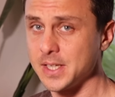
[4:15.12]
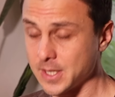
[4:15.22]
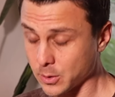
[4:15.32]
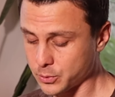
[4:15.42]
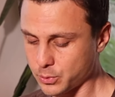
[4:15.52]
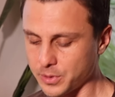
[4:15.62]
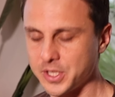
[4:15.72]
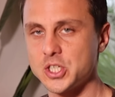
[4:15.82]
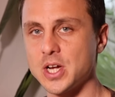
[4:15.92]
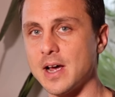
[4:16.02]
qui entoure
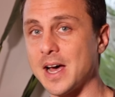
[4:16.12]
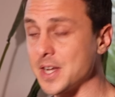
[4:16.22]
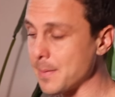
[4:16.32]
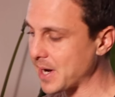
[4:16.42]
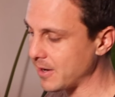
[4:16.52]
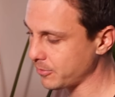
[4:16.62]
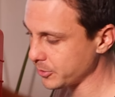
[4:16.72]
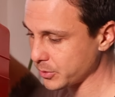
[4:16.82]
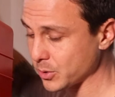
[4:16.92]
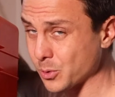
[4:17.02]
déjà un appareil
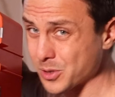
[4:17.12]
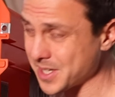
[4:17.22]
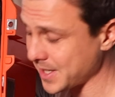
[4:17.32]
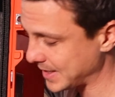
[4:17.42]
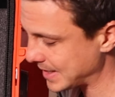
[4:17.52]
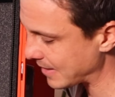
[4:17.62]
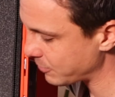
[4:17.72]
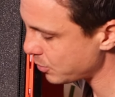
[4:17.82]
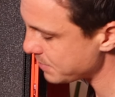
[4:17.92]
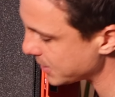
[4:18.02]
photo, donc qui est très
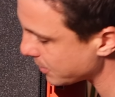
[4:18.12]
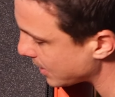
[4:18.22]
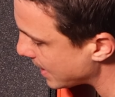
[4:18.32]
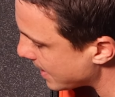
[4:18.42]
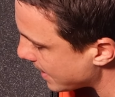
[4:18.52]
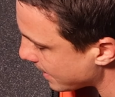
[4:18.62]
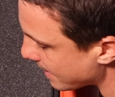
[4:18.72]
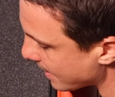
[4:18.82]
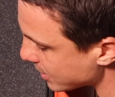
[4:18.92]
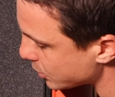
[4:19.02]
volumineux.
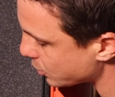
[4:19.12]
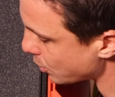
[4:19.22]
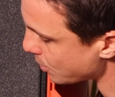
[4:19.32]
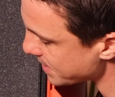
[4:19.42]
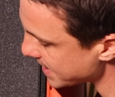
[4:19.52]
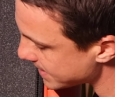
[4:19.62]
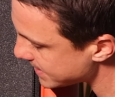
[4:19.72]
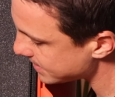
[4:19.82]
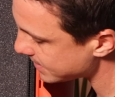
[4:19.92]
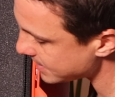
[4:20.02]
Là, je le mets
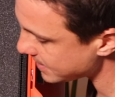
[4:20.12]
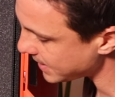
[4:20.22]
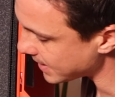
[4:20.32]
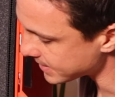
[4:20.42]
ici, il